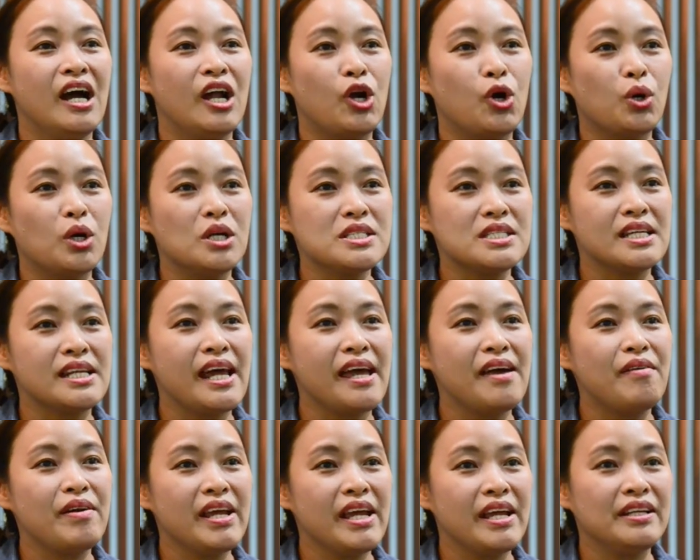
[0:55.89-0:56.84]
เราก็จะได้
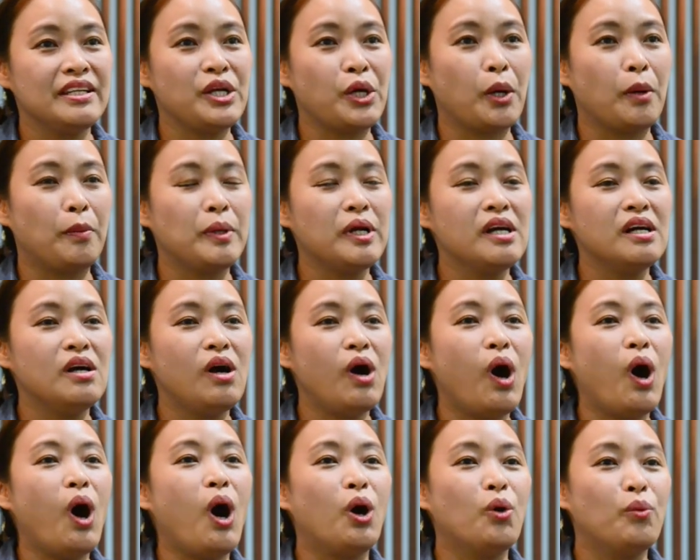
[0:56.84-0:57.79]
เรียนเกี่ยวกับเรื่องข
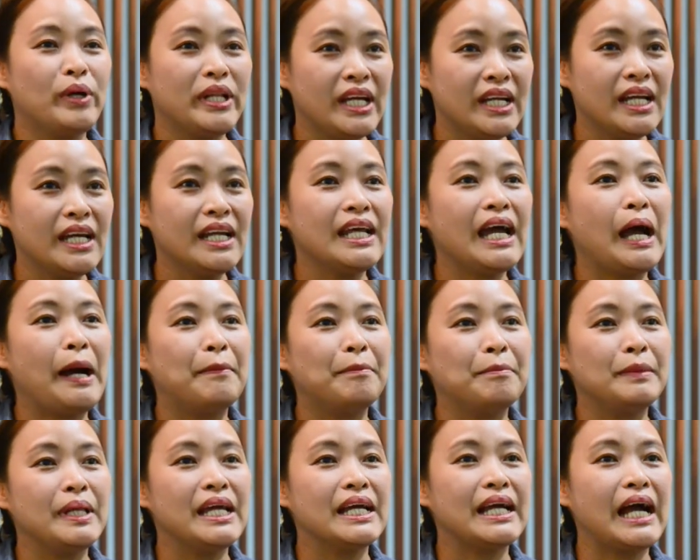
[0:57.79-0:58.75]
องวัฒนธรรม
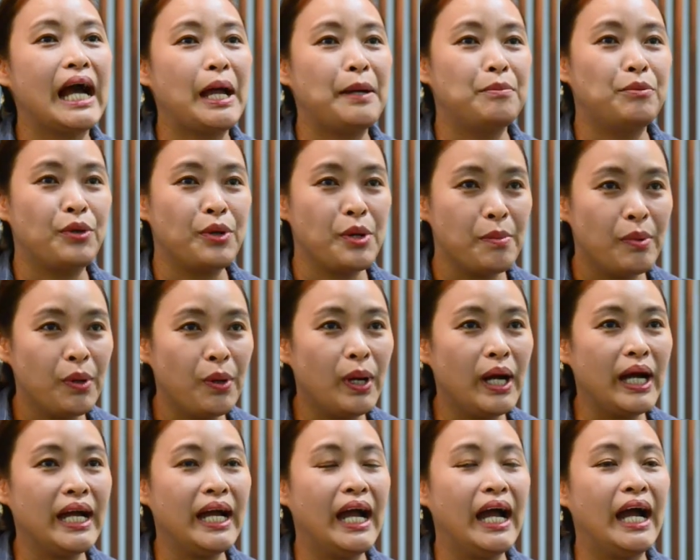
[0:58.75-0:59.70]
ในการบริโภค
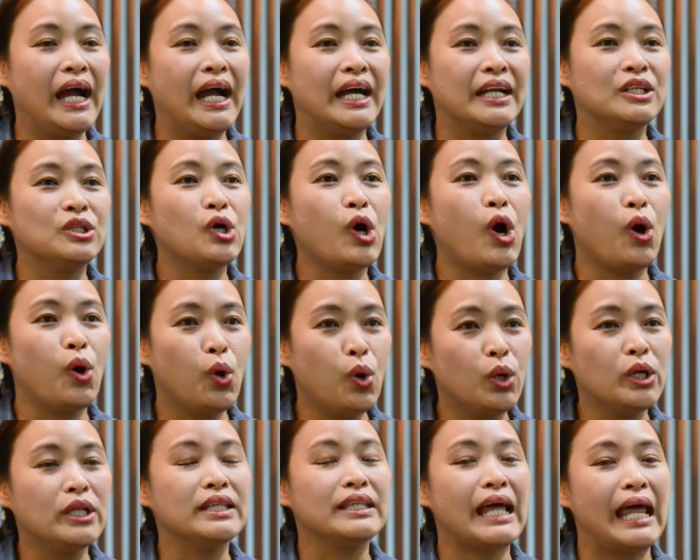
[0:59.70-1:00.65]
อาหารของค
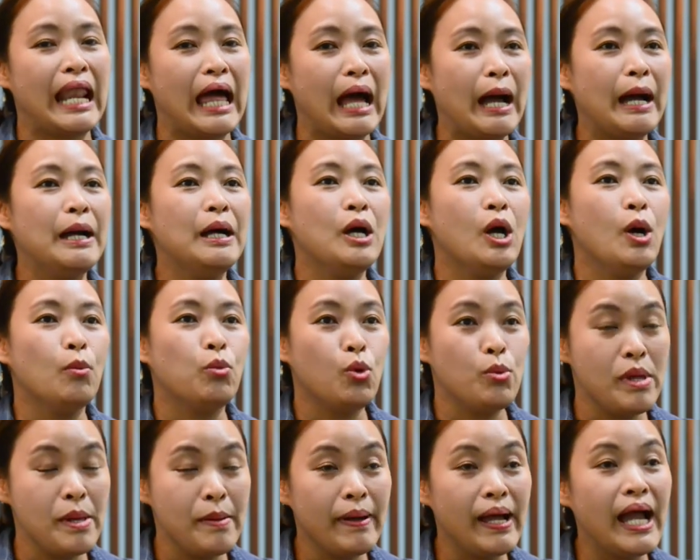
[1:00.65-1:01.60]
นแต่ละภู
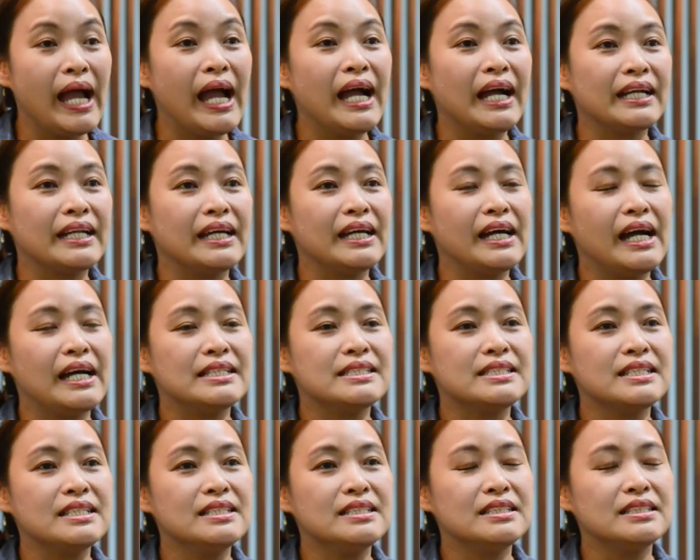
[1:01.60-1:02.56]
มิภาคนะคะ
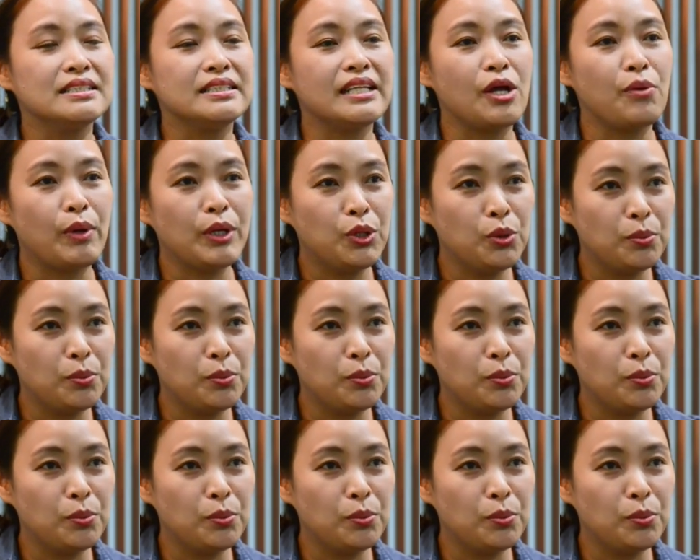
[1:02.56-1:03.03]
ซึ่งในวัต